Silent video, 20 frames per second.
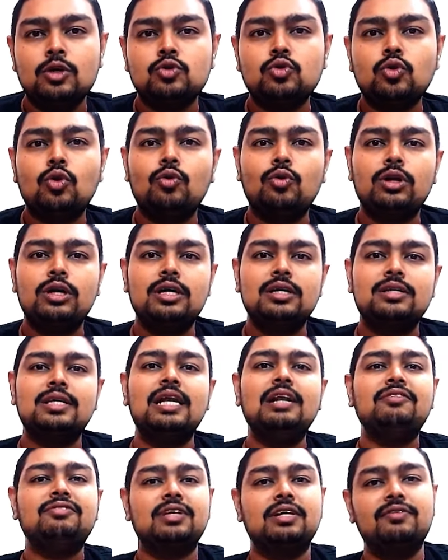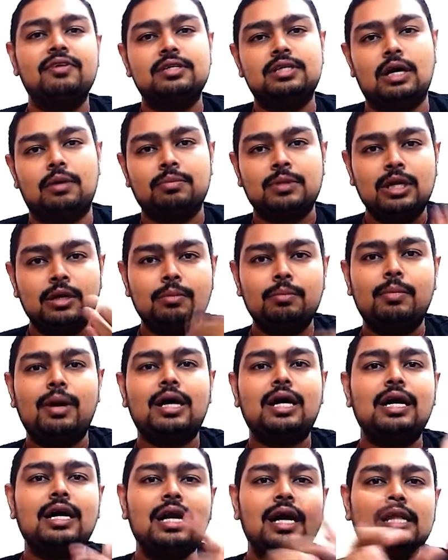ஸோ ஒரு செல்ஃப் சர்வீஸாக
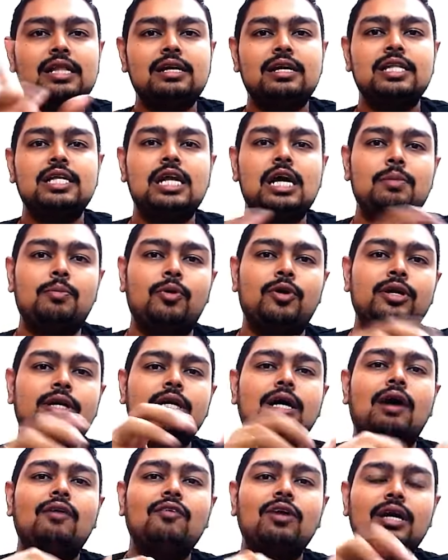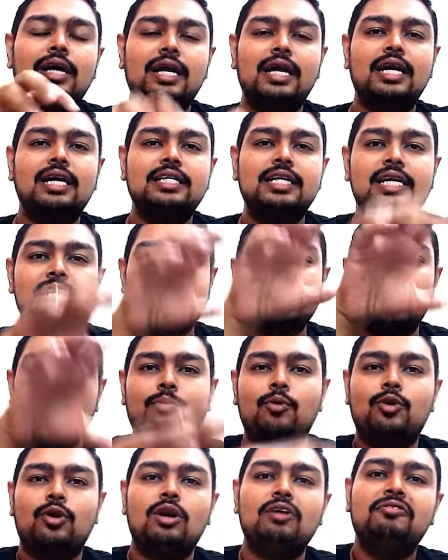மக்களே அந்த இதுலேயே போயிட்டு அவங்களுக்கு என்னென்ன டீடைல்ஸ்லாம்
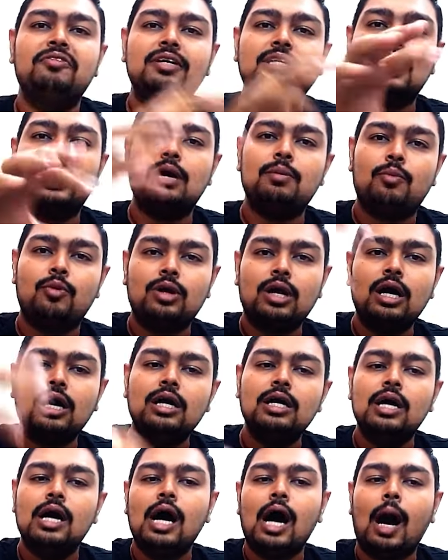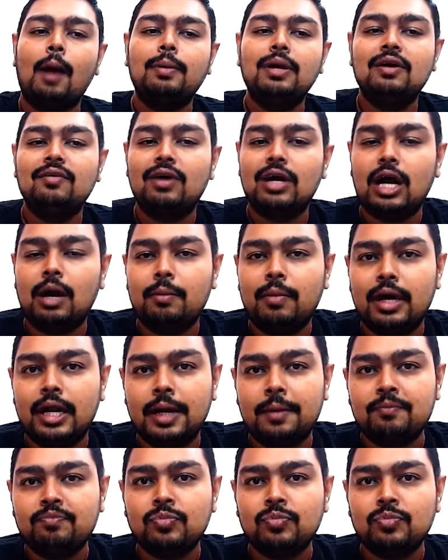போட்டாலும் ஃபில்டர்லாம் போட்டால் அப்படியே வரா மாதிரி